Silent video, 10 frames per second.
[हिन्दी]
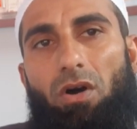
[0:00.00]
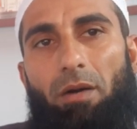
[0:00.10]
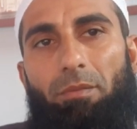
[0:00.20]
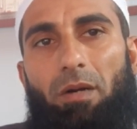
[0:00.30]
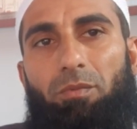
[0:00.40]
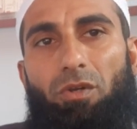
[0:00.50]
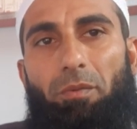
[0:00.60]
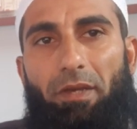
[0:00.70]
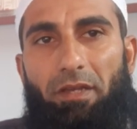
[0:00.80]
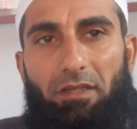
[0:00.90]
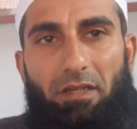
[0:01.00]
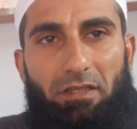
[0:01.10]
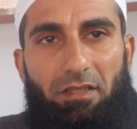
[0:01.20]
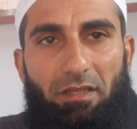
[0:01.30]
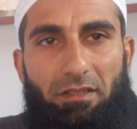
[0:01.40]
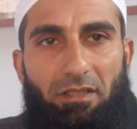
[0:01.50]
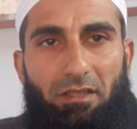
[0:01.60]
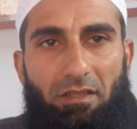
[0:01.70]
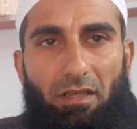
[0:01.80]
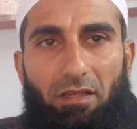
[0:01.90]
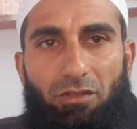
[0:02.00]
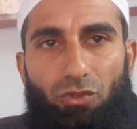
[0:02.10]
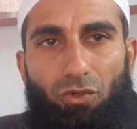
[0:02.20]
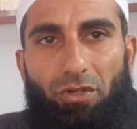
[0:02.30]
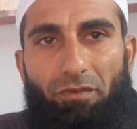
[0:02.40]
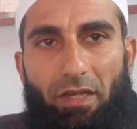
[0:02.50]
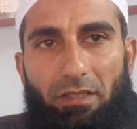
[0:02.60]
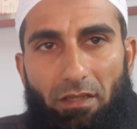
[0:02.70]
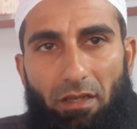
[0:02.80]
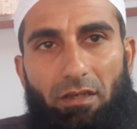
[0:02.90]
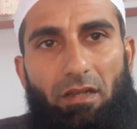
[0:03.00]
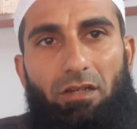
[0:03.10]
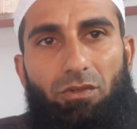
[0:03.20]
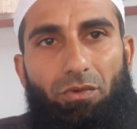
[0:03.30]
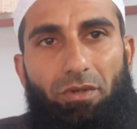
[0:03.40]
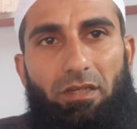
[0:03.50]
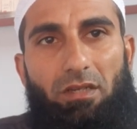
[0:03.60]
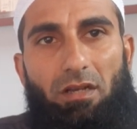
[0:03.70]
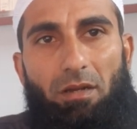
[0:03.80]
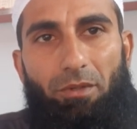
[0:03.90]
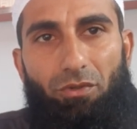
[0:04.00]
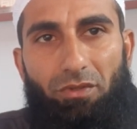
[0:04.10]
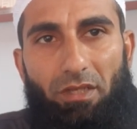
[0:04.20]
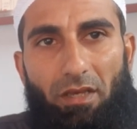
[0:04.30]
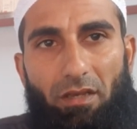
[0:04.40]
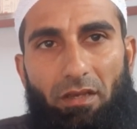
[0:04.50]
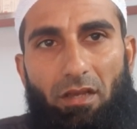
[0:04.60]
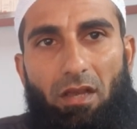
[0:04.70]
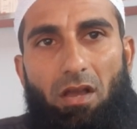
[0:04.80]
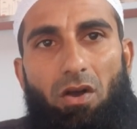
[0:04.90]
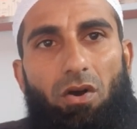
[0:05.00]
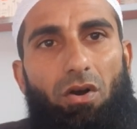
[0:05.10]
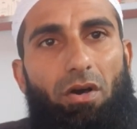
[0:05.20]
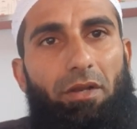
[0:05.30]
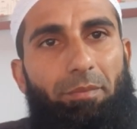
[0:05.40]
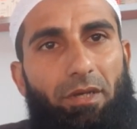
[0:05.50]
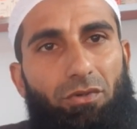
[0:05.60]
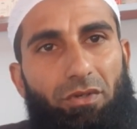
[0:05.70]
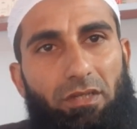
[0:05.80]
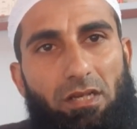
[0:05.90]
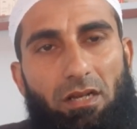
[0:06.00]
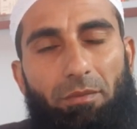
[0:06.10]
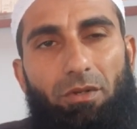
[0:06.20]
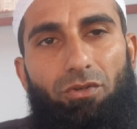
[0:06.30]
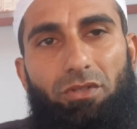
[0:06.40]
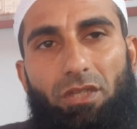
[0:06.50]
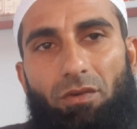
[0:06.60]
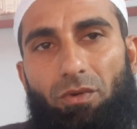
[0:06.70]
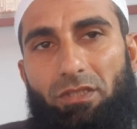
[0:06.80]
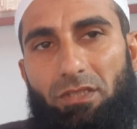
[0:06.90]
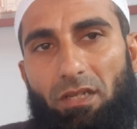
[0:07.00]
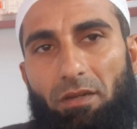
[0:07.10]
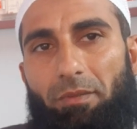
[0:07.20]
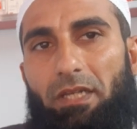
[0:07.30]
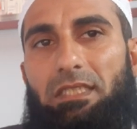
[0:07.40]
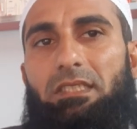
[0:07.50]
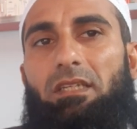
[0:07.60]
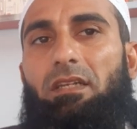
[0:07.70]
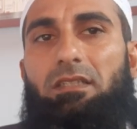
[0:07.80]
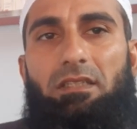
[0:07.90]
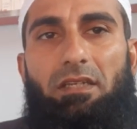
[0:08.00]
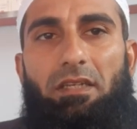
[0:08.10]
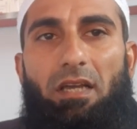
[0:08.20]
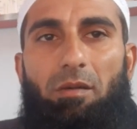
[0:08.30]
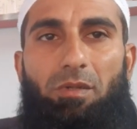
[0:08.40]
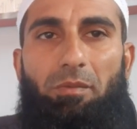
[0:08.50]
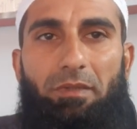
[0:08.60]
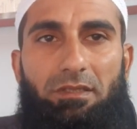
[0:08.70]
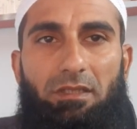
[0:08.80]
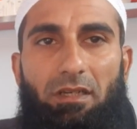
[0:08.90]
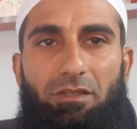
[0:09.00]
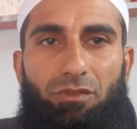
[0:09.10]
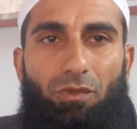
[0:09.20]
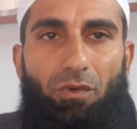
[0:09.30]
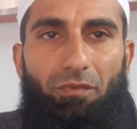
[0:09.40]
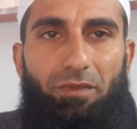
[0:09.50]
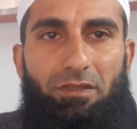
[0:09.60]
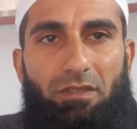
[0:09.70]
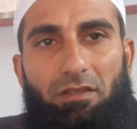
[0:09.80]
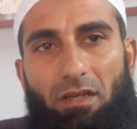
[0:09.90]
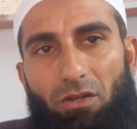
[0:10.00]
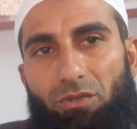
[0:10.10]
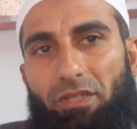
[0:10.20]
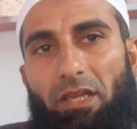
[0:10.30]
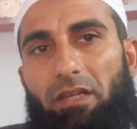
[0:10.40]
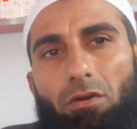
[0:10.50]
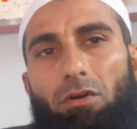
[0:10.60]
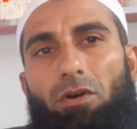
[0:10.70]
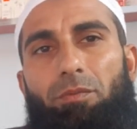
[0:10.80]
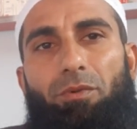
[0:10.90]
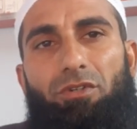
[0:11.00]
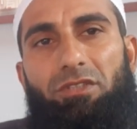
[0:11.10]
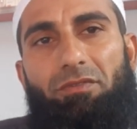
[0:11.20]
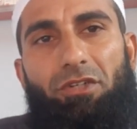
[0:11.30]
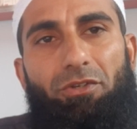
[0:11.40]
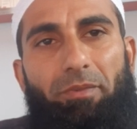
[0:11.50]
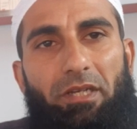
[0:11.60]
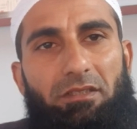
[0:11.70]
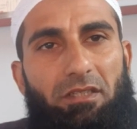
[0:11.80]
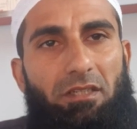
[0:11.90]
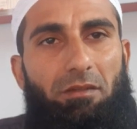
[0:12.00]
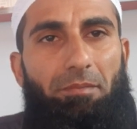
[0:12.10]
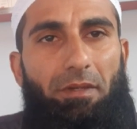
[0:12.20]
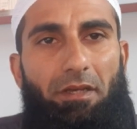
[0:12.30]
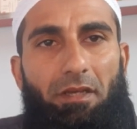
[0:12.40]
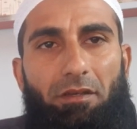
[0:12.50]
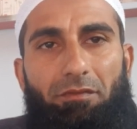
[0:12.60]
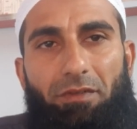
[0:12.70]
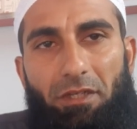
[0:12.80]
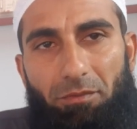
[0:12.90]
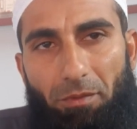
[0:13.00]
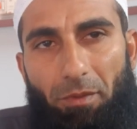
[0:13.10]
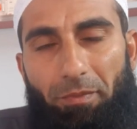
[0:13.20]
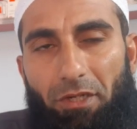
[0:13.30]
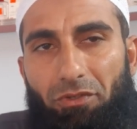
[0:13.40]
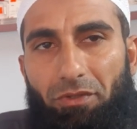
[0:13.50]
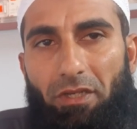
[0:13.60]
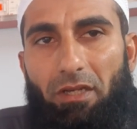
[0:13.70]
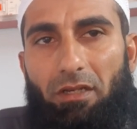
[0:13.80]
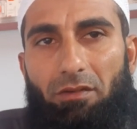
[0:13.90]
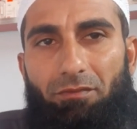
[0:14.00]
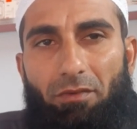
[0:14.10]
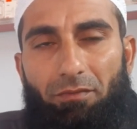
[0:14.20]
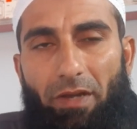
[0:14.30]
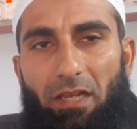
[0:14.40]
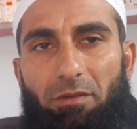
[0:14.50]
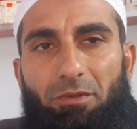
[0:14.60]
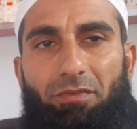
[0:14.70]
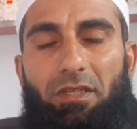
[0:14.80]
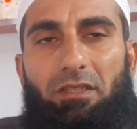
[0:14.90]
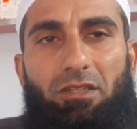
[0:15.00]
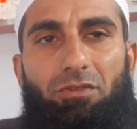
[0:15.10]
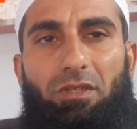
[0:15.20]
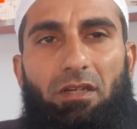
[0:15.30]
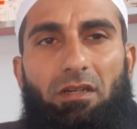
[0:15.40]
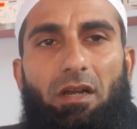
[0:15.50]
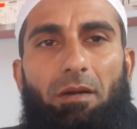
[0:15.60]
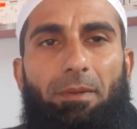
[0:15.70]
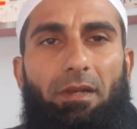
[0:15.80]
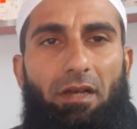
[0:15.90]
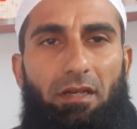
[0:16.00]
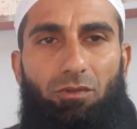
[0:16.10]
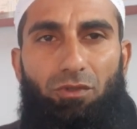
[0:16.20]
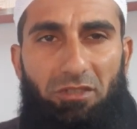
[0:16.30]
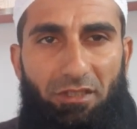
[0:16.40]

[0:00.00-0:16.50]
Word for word: हम आपको रिपेयर करके दे सकते हैं जो डिवाइस अनलॉक होने के काबिल होती है और रिपेयर होने के काबिल होती है वो इंशाल्लाह हमारे इस चैनल के ज़रिए आपका मसला सौ फ़ीसद हल हो जाएगा और बहुत सी वीडियो मेरे चैनल पे फ्री में भी पड़ी हुई हैं अगर फाइलें भी फ्री दी हुई हैं अगर आप अनलॉक ख़ुद